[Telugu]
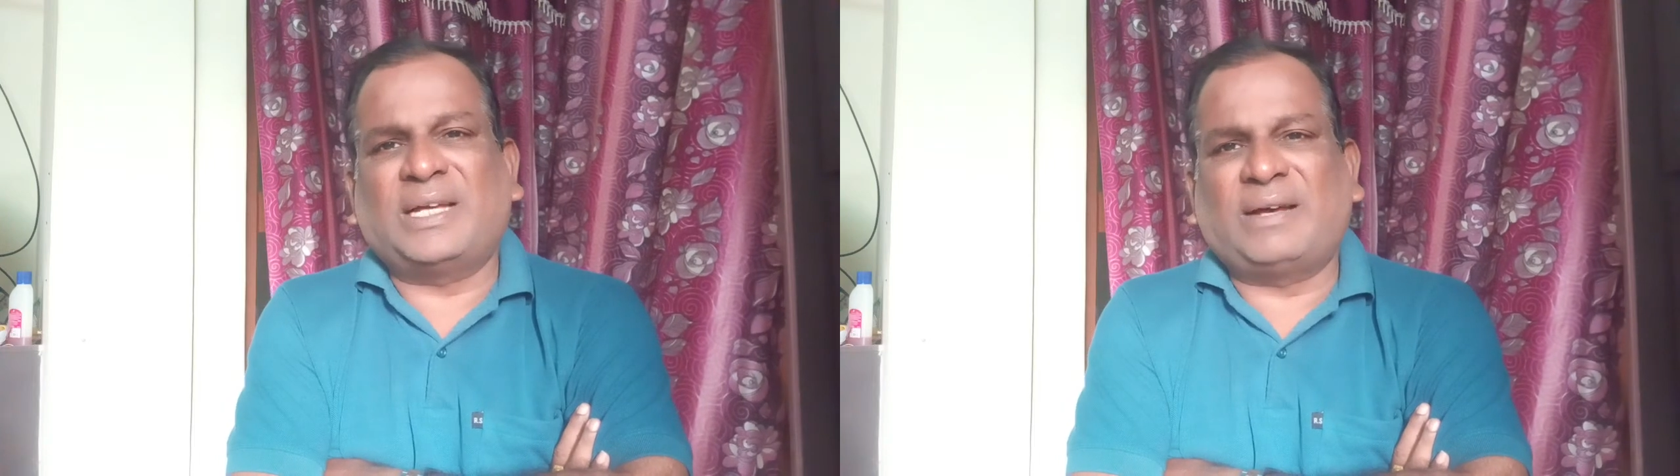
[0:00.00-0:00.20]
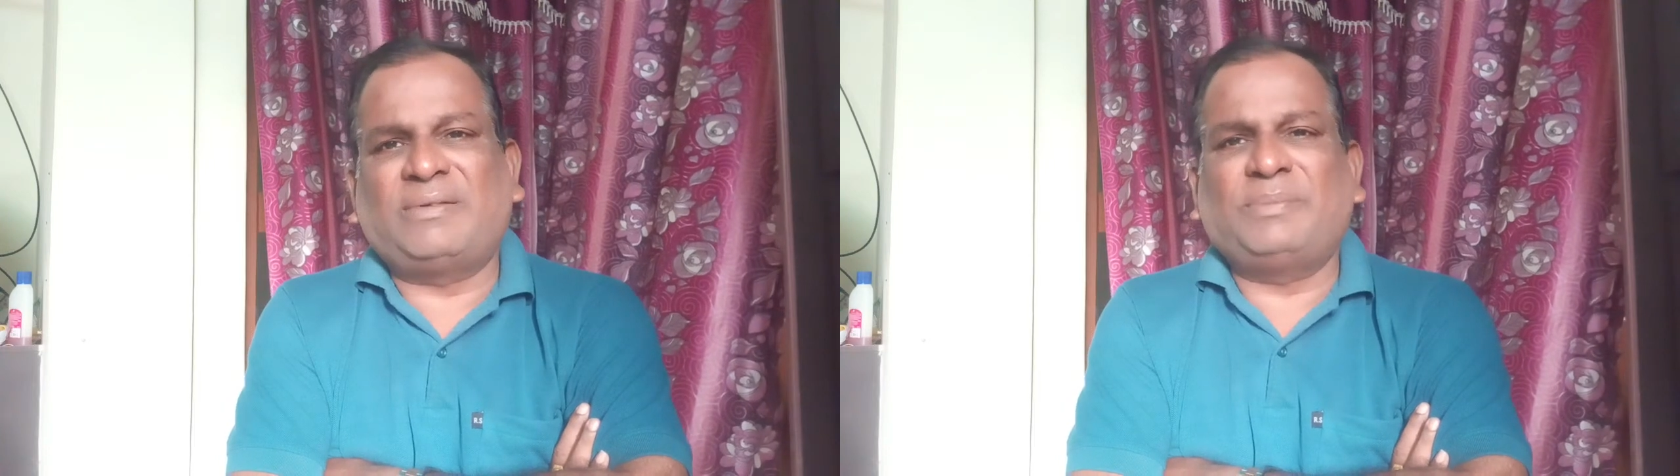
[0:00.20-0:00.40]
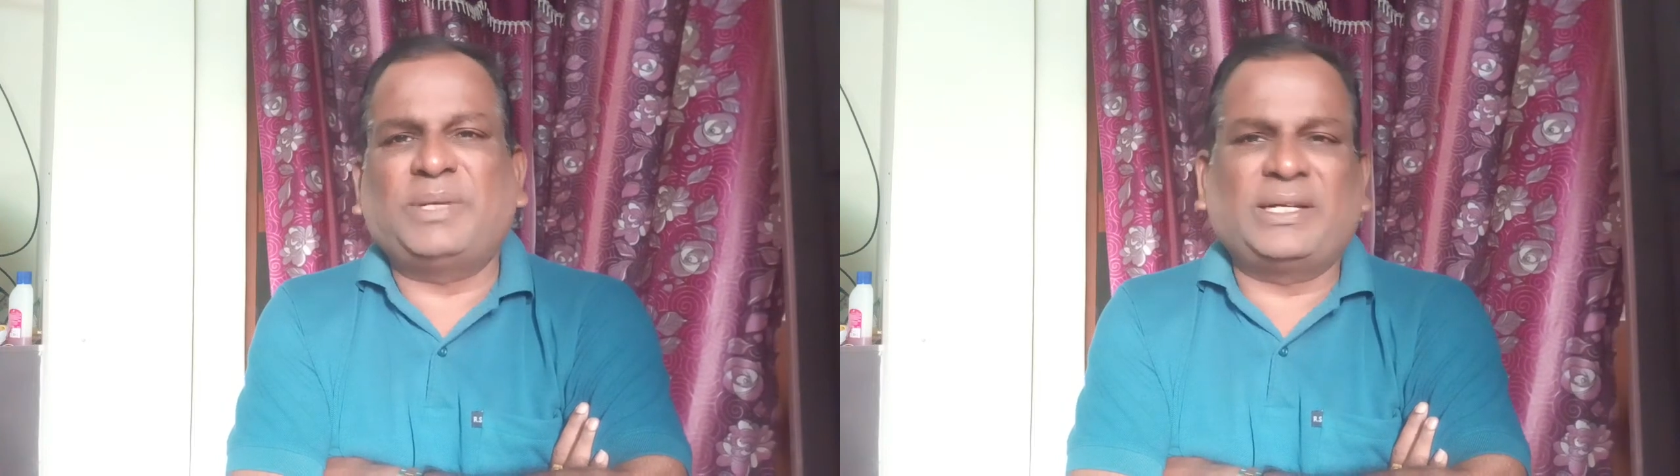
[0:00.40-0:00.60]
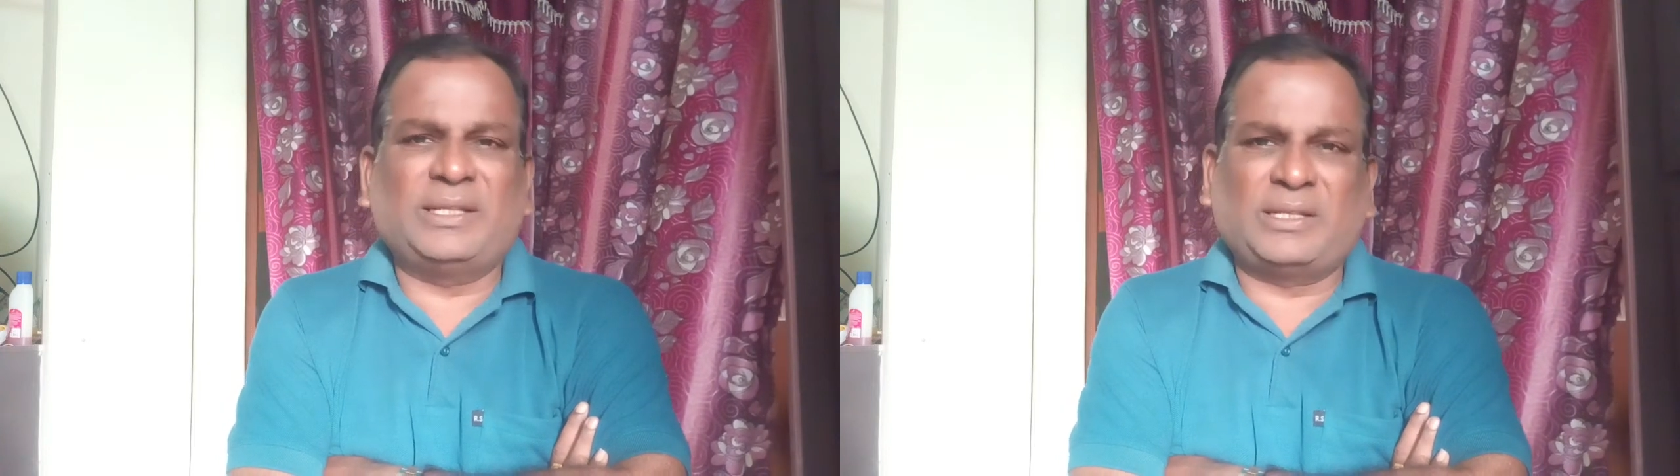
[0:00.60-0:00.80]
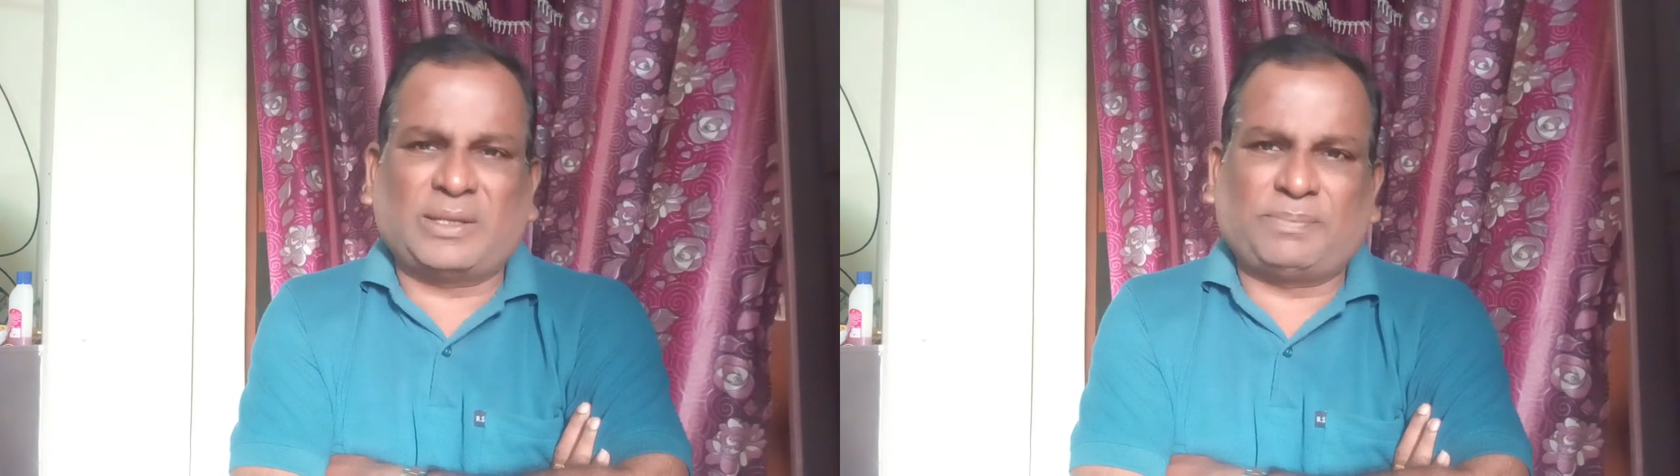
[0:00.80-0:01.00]
యావై
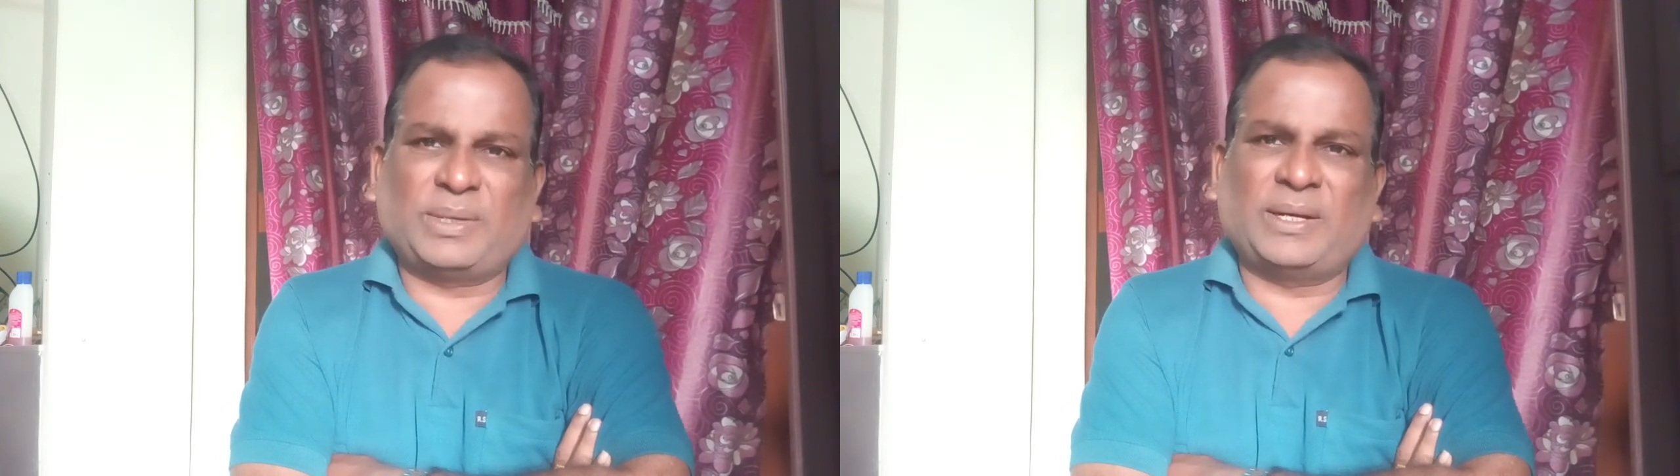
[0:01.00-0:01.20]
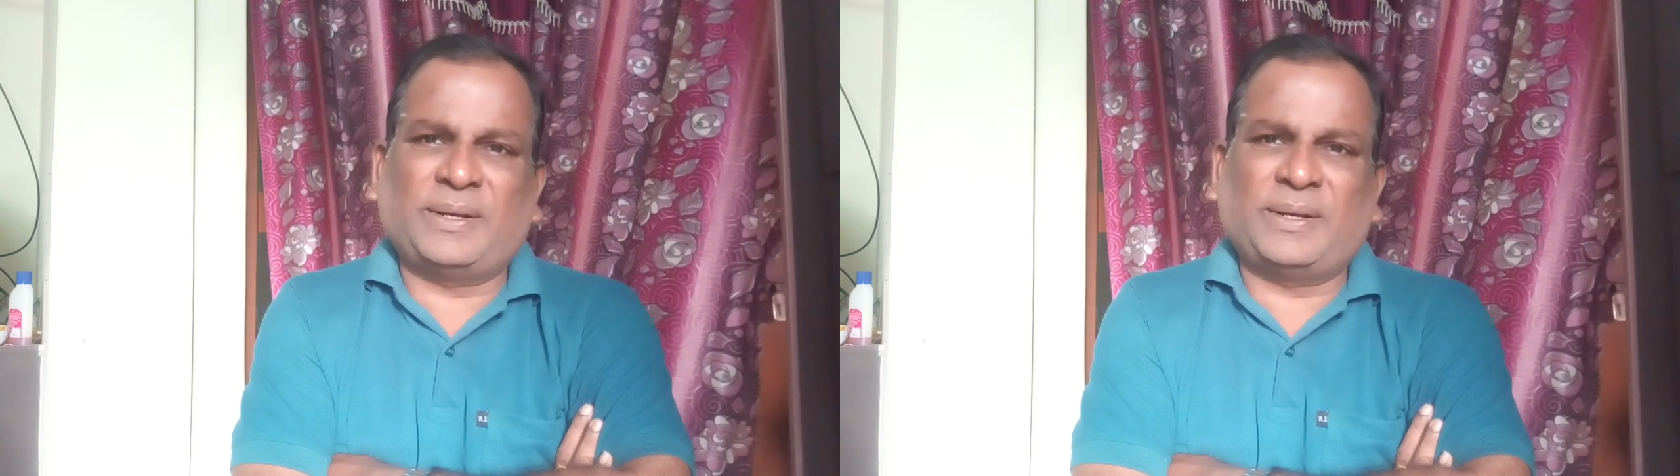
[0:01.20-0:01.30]
పెరిగింది తప్ప